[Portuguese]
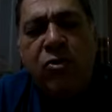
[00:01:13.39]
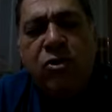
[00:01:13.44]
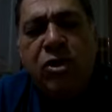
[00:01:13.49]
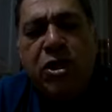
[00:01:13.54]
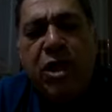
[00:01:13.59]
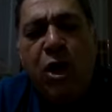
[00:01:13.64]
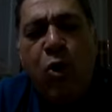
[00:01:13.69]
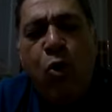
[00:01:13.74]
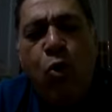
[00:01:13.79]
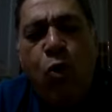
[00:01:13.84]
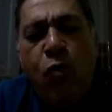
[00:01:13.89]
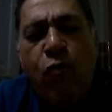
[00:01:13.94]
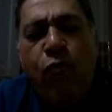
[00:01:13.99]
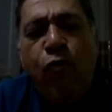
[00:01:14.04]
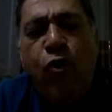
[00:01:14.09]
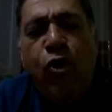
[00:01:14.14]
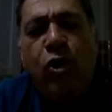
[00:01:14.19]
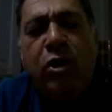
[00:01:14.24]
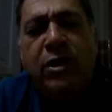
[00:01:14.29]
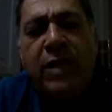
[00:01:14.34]
seja
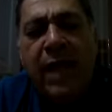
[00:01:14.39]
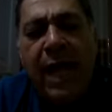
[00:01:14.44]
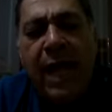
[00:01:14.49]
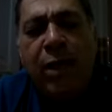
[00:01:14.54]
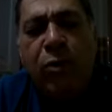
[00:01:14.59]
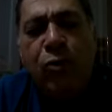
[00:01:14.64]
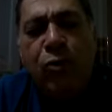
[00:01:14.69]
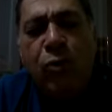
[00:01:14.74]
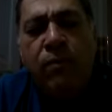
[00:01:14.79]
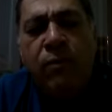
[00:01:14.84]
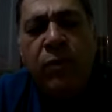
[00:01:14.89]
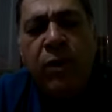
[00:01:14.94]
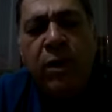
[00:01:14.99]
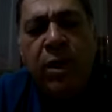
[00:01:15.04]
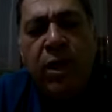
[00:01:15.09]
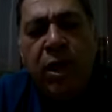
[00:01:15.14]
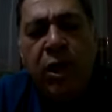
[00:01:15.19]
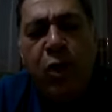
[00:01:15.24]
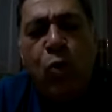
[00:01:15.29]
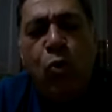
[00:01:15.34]
confortado
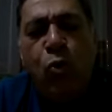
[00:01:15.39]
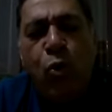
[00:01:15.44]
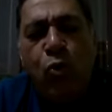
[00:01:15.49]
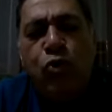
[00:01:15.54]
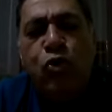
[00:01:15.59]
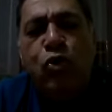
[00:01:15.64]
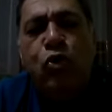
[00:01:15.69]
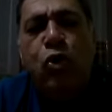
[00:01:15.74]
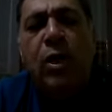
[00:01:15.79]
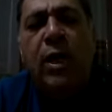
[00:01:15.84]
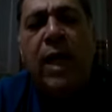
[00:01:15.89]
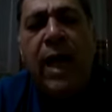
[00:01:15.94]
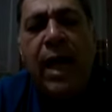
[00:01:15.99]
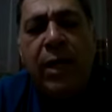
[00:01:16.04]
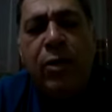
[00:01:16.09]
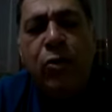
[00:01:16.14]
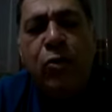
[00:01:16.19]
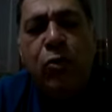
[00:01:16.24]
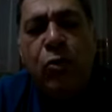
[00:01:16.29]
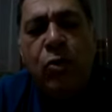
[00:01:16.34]
e
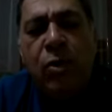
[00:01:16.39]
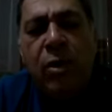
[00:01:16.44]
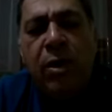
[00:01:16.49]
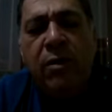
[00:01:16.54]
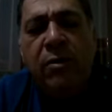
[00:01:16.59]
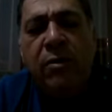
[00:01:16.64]
consolado